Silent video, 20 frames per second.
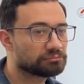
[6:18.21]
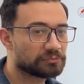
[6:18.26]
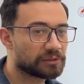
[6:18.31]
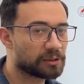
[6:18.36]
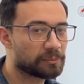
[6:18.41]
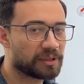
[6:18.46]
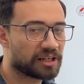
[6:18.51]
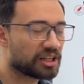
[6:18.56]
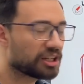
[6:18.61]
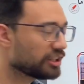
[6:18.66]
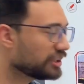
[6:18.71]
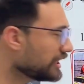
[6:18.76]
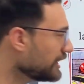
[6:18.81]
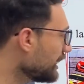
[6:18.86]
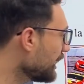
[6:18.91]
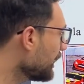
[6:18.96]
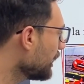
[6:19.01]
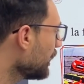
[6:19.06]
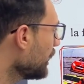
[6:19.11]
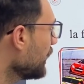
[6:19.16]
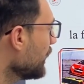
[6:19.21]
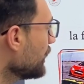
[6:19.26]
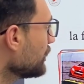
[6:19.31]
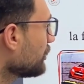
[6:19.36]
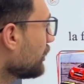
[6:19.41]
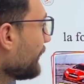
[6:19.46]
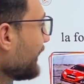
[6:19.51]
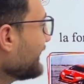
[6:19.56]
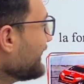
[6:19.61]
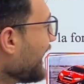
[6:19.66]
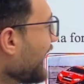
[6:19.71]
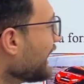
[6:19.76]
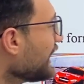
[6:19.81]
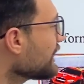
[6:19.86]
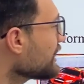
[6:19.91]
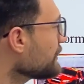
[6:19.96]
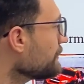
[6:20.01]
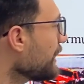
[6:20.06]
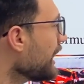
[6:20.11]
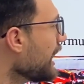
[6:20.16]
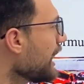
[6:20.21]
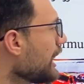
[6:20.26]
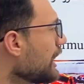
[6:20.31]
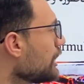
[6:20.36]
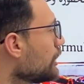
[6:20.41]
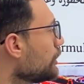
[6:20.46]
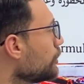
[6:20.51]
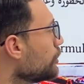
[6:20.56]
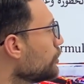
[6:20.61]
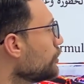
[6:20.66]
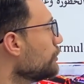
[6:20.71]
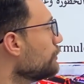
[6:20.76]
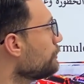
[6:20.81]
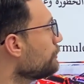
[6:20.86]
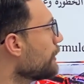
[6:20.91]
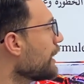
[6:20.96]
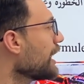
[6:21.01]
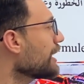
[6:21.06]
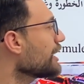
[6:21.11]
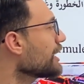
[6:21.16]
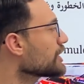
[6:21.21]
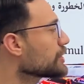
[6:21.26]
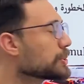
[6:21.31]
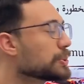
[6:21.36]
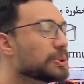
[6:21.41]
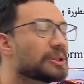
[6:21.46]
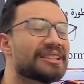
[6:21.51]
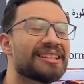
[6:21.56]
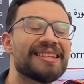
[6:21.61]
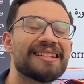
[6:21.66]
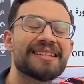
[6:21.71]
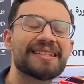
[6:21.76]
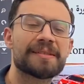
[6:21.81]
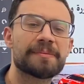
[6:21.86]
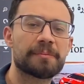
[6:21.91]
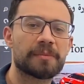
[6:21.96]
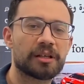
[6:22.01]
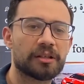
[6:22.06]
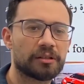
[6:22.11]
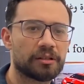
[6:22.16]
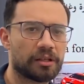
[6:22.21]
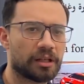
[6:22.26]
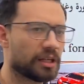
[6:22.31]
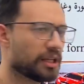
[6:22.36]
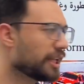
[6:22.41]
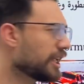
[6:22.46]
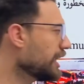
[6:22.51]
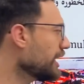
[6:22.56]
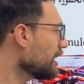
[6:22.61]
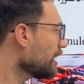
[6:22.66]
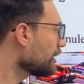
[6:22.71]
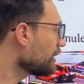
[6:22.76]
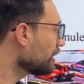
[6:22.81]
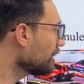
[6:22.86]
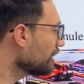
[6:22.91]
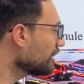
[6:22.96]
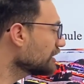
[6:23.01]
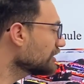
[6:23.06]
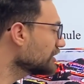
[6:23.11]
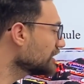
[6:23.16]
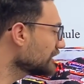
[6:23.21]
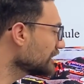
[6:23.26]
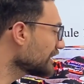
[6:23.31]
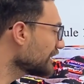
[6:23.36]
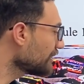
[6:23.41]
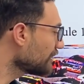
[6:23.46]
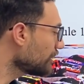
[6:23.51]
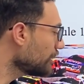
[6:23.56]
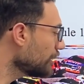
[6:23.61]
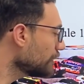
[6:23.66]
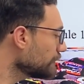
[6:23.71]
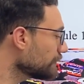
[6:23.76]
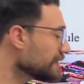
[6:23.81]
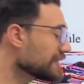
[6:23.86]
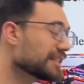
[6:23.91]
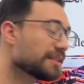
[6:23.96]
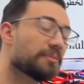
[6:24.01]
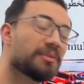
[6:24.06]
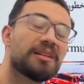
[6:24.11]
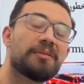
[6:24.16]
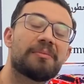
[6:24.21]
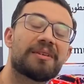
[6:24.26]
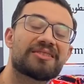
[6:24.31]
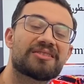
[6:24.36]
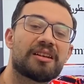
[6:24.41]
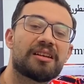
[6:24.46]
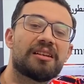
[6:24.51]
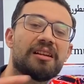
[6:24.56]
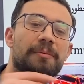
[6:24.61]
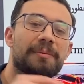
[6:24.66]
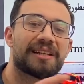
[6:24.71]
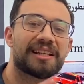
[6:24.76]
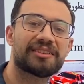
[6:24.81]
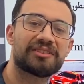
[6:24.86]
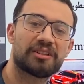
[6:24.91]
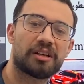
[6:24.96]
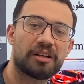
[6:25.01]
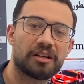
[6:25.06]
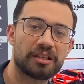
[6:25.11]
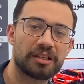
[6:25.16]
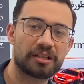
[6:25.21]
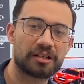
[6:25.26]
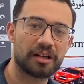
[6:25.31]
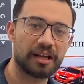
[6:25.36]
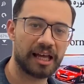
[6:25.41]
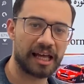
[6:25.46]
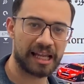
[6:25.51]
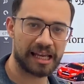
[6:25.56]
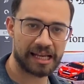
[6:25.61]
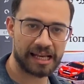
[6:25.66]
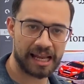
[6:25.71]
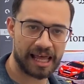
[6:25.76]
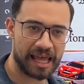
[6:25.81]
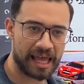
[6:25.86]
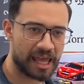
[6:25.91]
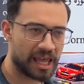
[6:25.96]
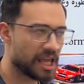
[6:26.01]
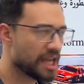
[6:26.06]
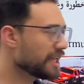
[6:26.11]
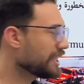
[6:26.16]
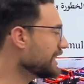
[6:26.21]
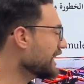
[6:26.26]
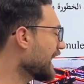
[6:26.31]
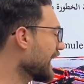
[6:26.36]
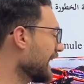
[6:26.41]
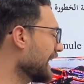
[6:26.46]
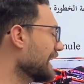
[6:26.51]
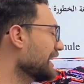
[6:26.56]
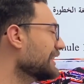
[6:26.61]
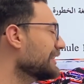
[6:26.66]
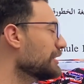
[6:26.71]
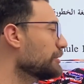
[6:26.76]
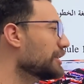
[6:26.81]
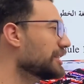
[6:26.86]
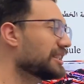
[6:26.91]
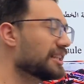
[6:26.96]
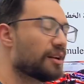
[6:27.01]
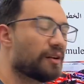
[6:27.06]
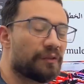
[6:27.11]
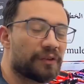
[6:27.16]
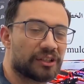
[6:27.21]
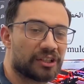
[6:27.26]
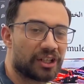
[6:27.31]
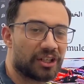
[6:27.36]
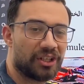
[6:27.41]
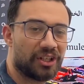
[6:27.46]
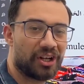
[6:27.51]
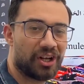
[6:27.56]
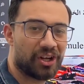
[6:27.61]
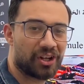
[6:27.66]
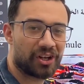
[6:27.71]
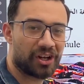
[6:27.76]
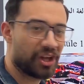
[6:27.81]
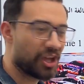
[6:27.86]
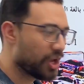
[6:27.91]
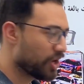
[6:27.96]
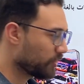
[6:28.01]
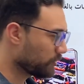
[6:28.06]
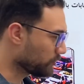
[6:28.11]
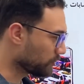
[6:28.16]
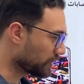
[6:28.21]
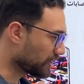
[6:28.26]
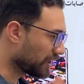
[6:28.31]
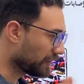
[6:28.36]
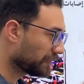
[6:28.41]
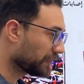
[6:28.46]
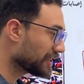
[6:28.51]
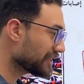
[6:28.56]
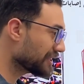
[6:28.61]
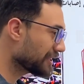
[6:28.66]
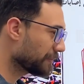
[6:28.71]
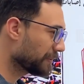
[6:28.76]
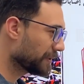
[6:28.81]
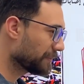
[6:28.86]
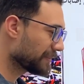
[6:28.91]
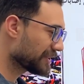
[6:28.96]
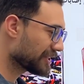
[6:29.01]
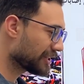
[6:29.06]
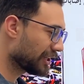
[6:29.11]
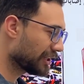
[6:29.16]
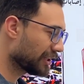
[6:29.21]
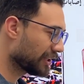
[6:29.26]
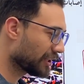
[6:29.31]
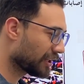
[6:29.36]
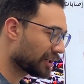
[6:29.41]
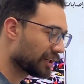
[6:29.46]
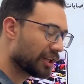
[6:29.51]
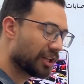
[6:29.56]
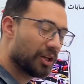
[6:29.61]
البقاء لله طب عندي حاجه اسمها لو باراشوتيزم اللي هي رياضة القفز بالمظلة من الطائرة الله يعني أنا دلوقتي لو في طيارة وقفزت بالمظلة